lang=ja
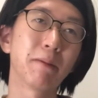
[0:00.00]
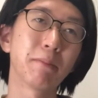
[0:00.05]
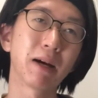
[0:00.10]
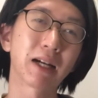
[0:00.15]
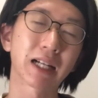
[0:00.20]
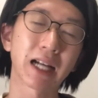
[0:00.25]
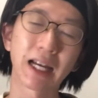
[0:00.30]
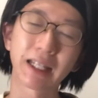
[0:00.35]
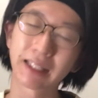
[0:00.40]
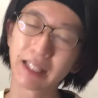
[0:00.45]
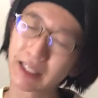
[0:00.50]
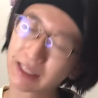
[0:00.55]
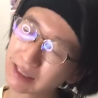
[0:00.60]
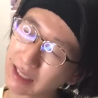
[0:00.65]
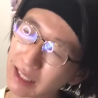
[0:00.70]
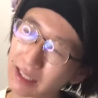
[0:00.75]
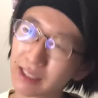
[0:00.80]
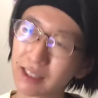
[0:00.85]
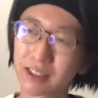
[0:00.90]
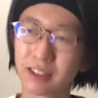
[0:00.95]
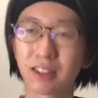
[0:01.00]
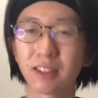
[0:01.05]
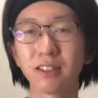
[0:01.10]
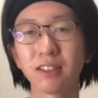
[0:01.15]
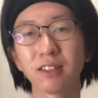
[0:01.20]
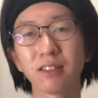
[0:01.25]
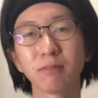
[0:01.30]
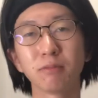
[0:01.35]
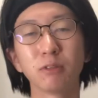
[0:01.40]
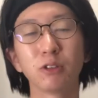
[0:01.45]
まあ、かな悲し
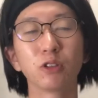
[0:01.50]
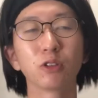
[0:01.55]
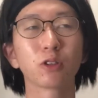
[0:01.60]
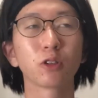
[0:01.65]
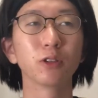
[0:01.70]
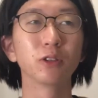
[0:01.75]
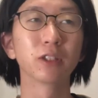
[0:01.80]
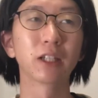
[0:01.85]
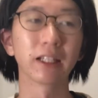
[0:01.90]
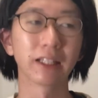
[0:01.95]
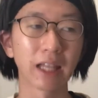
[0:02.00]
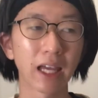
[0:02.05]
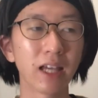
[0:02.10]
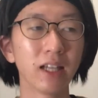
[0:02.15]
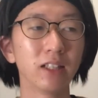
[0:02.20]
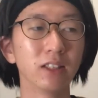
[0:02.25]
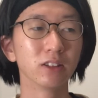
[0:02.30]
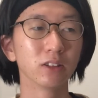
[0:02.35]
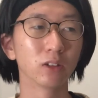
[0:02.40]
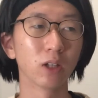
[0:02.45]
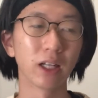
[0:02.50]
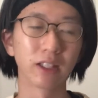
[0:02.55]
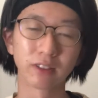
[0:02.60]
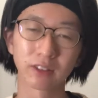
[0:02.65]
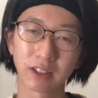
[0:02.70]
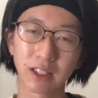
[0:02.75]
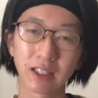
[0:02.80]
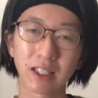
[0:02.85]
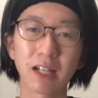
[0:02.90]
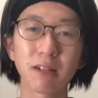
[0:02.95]
むというかねそうアルノ
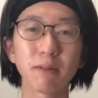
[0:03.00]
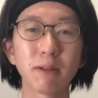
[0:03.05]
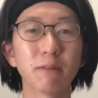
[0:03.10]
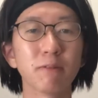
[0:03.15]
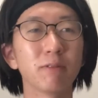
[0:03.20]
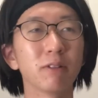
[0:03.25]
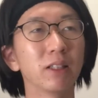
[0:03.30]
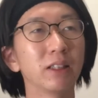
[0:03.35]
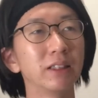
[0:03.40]
ちゃんが、まあ、